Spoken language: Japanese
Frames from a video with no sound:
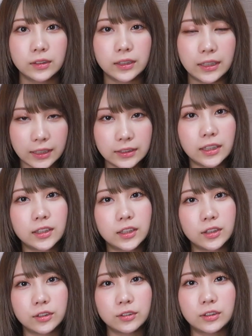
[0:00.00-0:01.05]
でねさっ
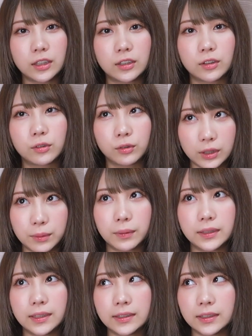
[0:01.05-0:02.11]
き言ってた通り
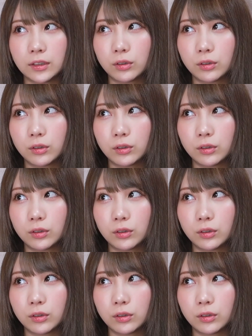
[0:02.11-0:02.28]
バディさ